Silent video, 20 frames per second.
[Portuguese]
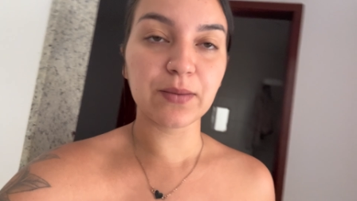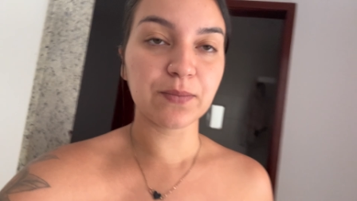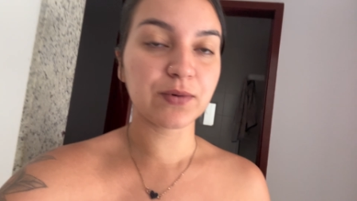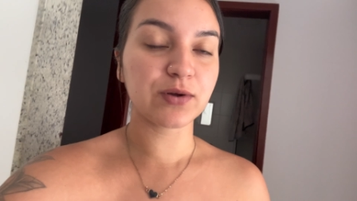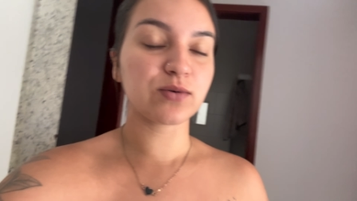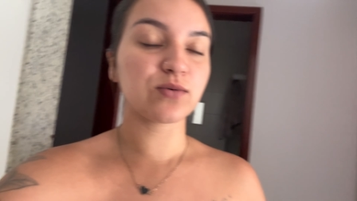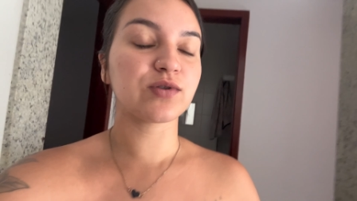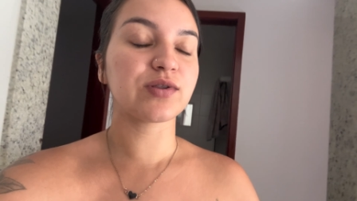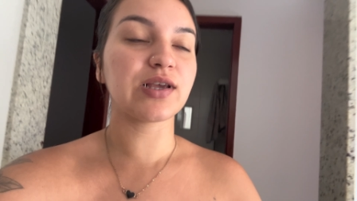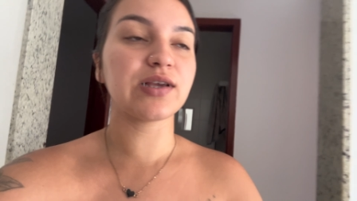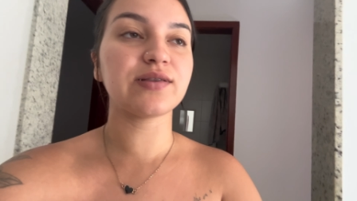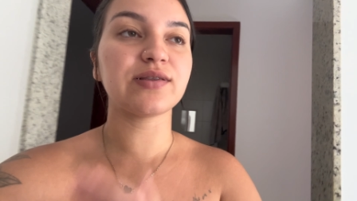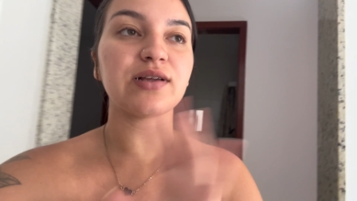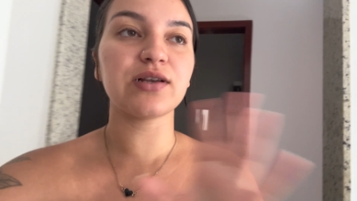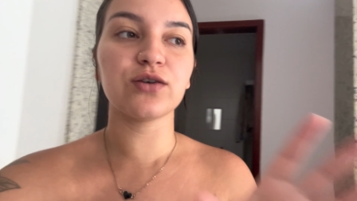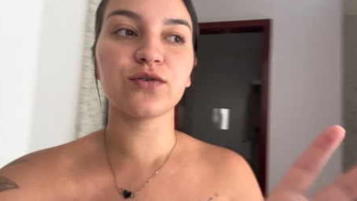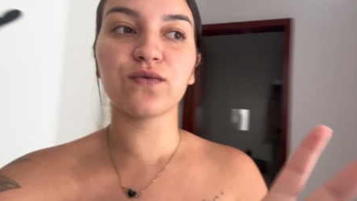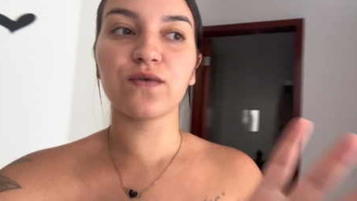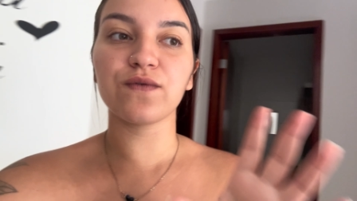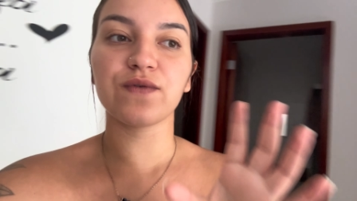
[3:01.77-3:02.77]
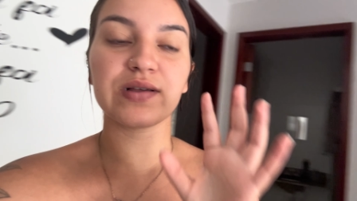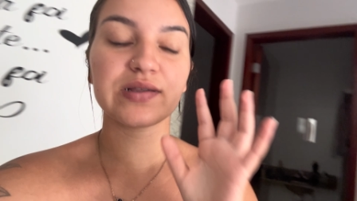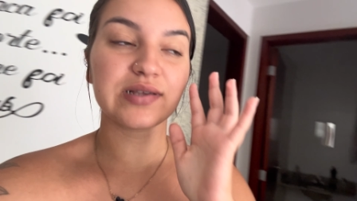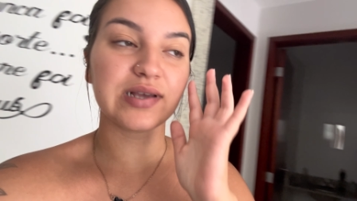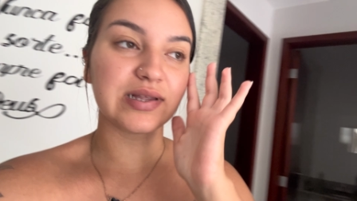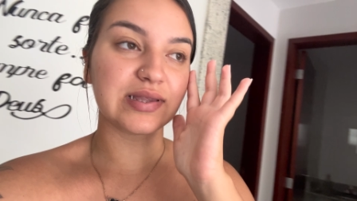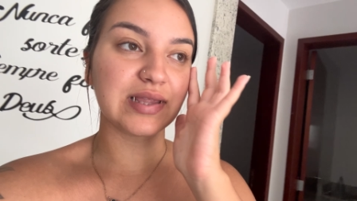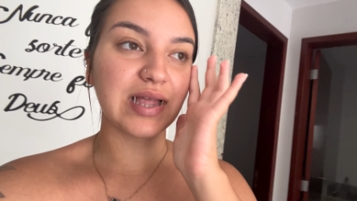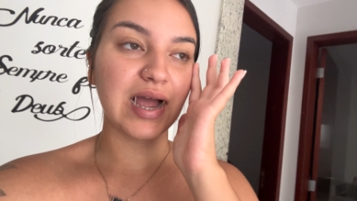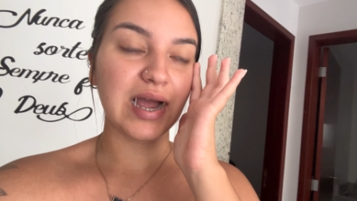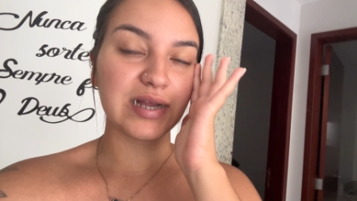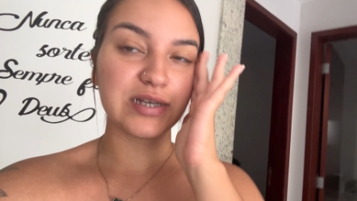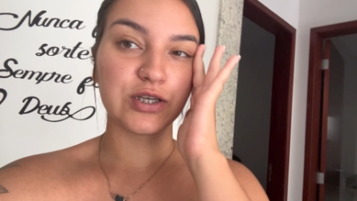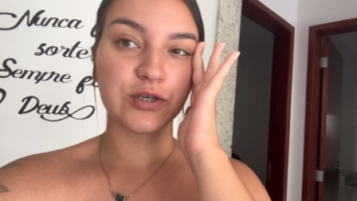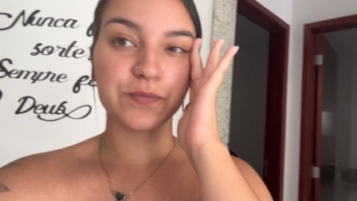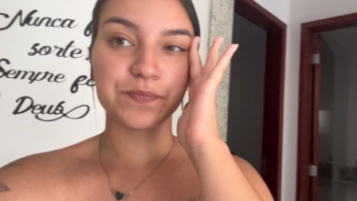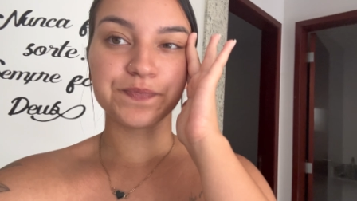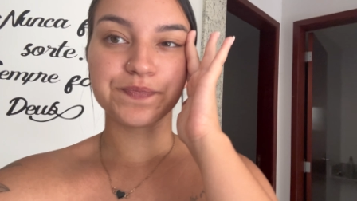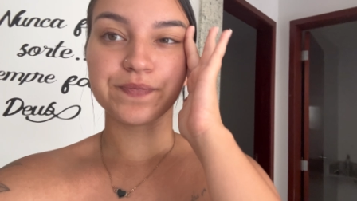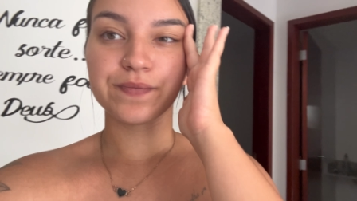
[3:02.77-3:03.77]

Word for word: Porque eu não sei se eles vão fazer à tarde.